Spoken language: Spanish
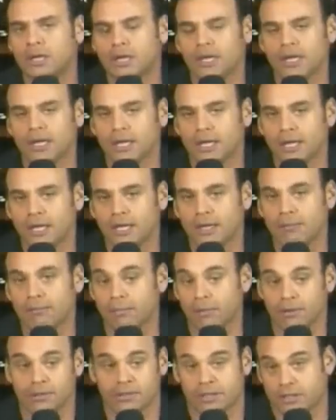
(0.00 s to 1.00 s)
eh,
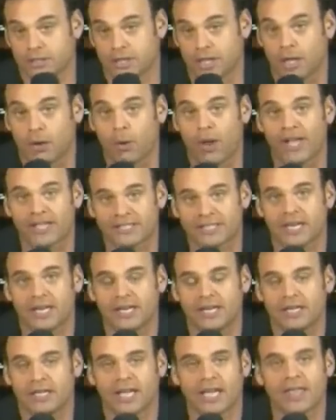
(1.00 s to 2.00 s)
te juegas
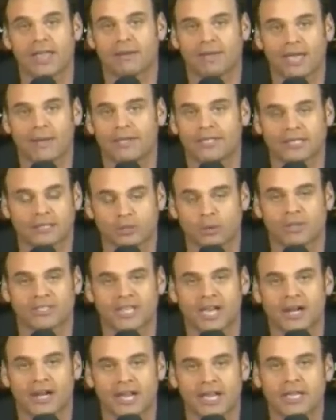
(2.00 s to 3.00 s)
el, cada, cada vez que
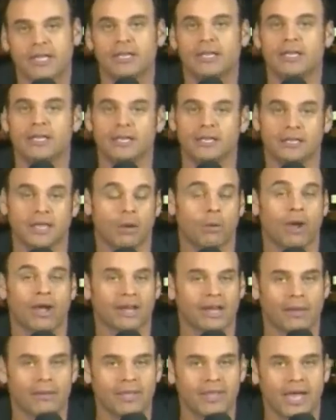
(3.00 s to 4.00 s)
subas al ring, te
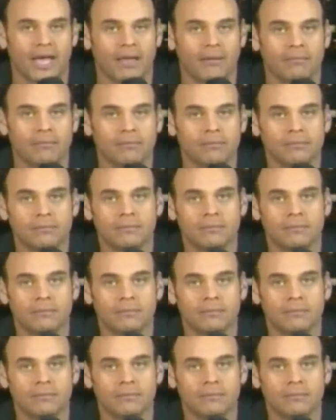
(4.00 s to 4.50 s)
juegas la vida.